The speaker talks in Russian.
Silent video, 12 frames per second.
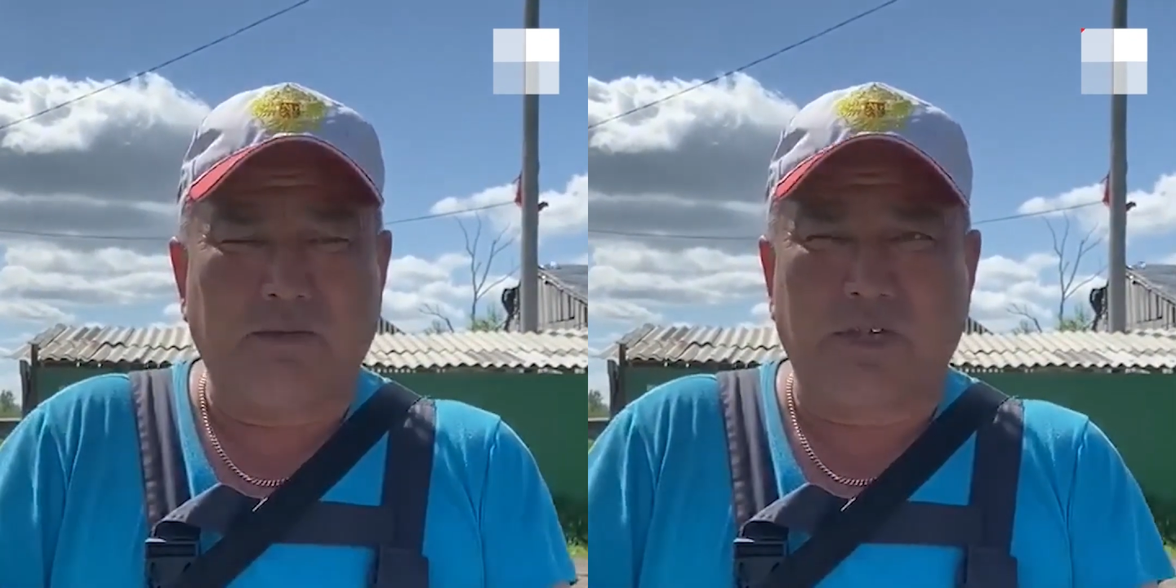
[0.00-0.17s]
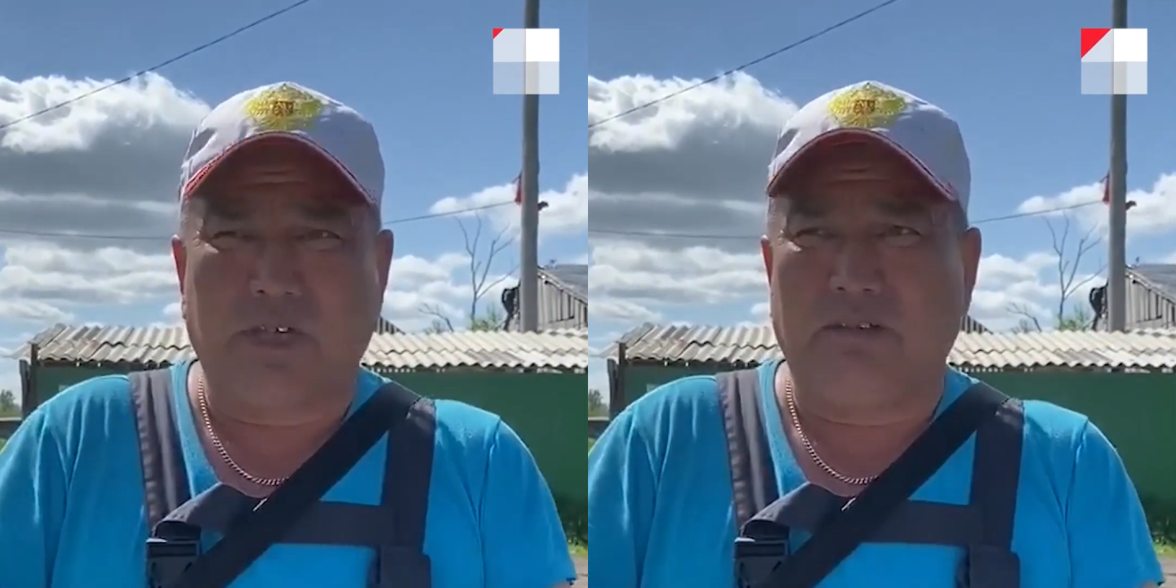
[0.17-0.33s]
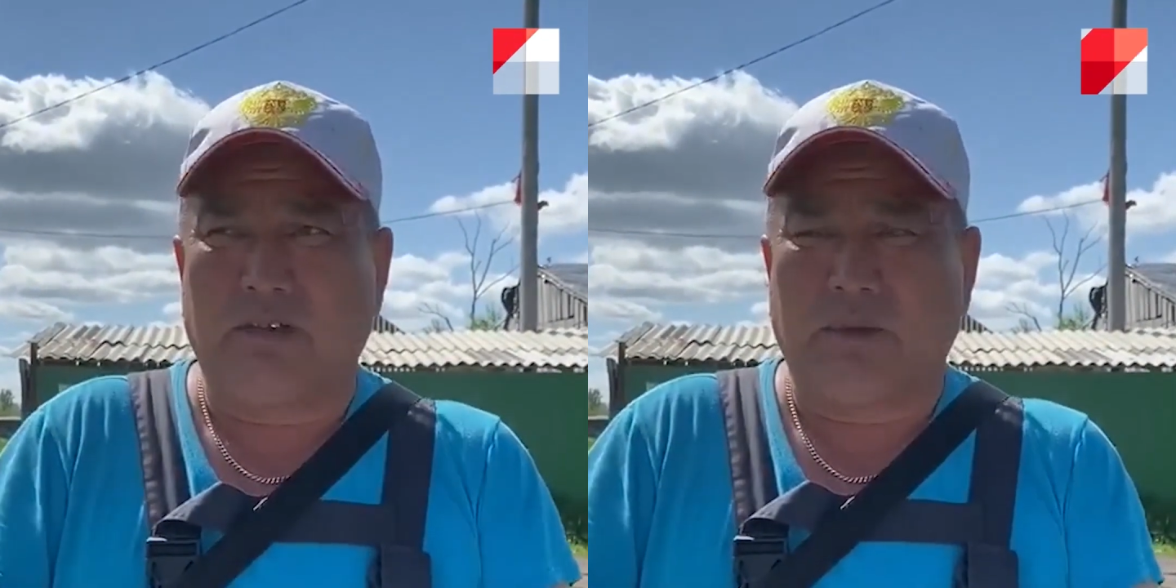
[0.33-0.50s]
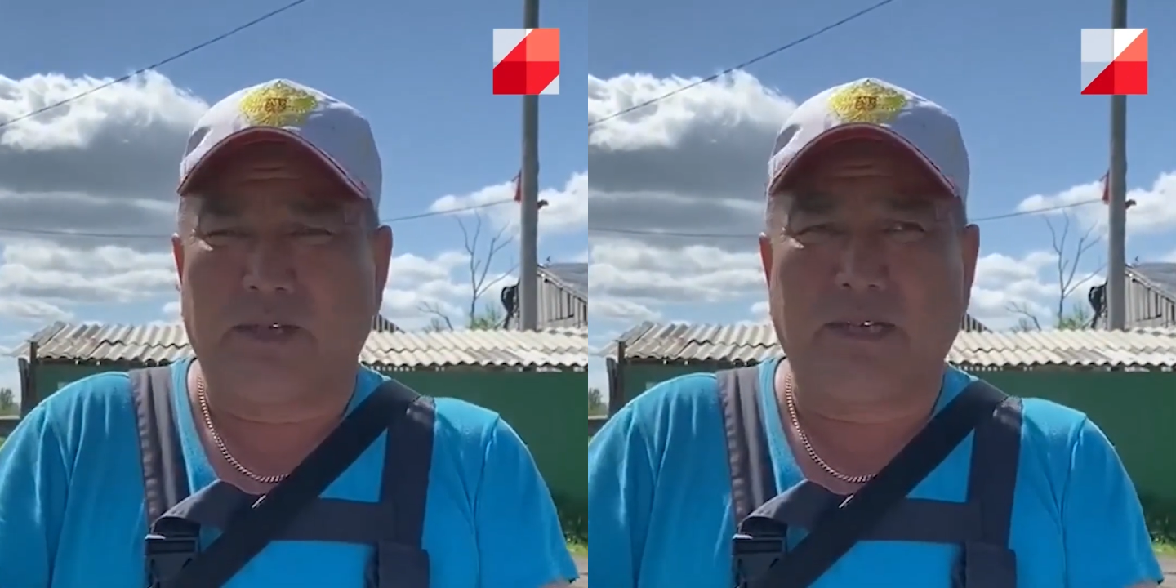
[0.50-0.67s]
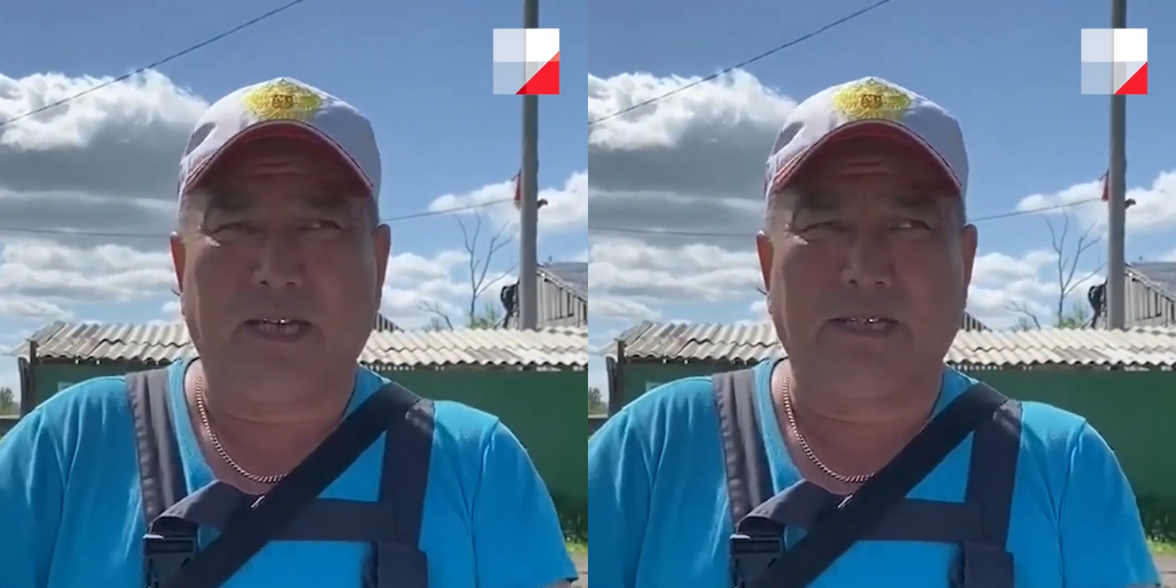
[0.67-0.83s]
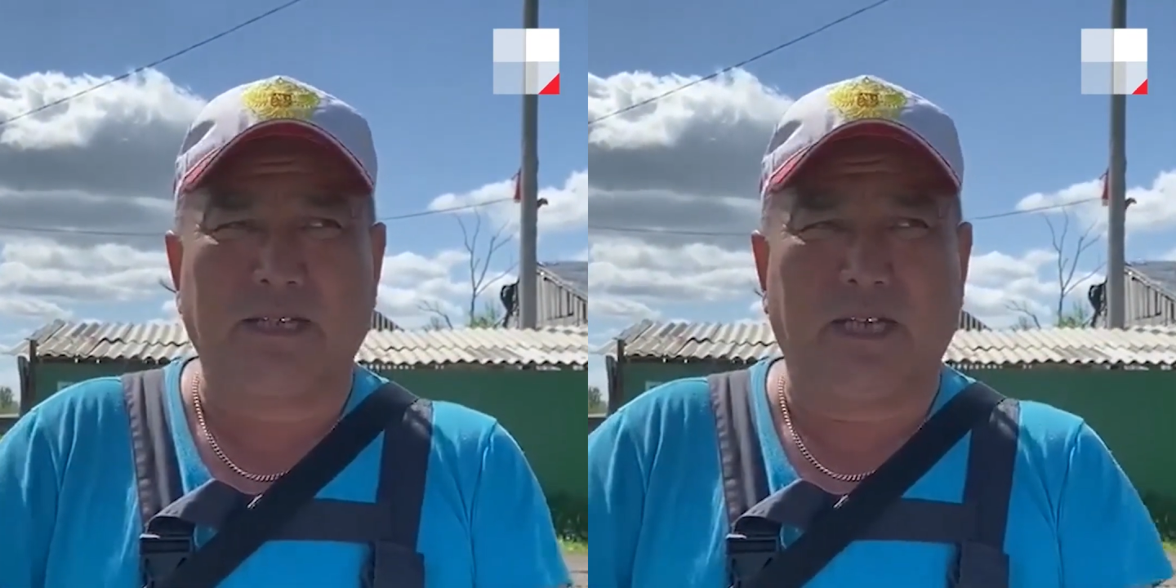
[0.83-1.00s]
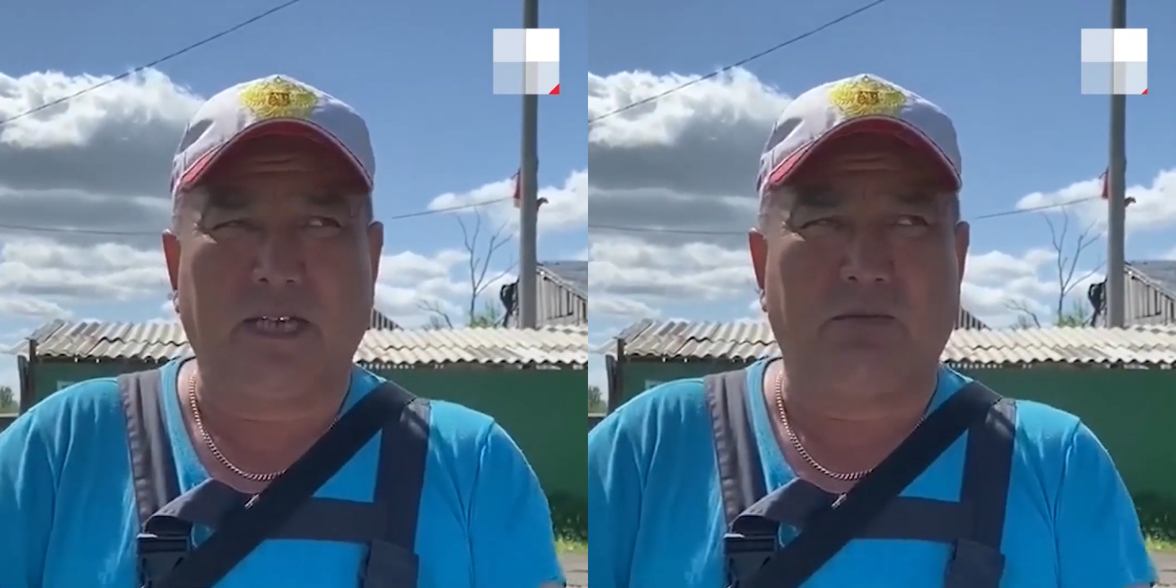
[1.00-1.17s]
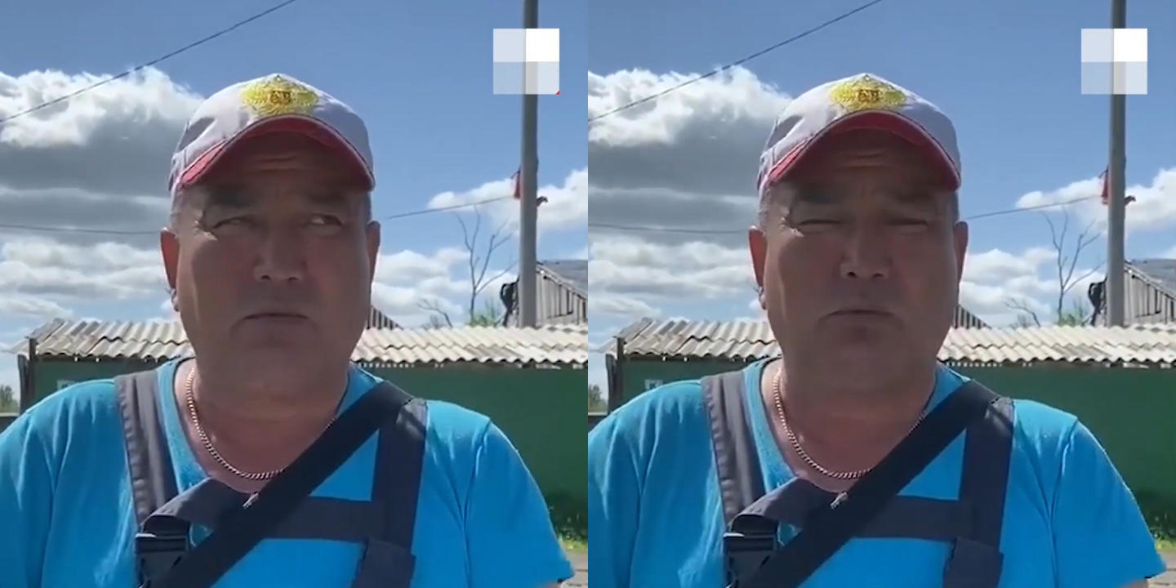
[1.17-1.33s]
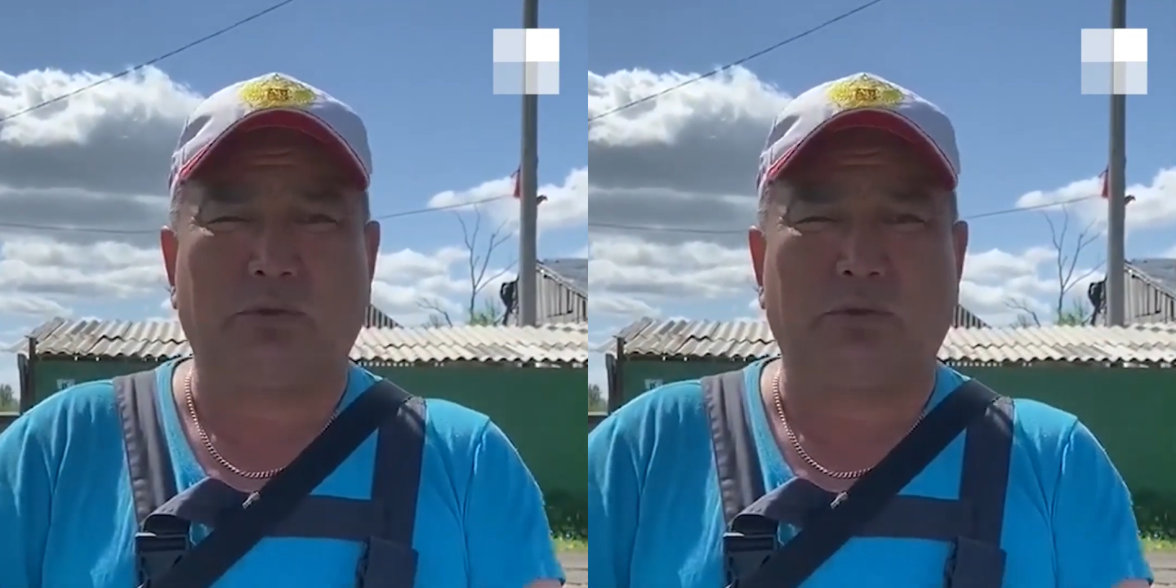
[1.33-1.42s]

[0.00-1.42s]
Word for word: человек подали заявку,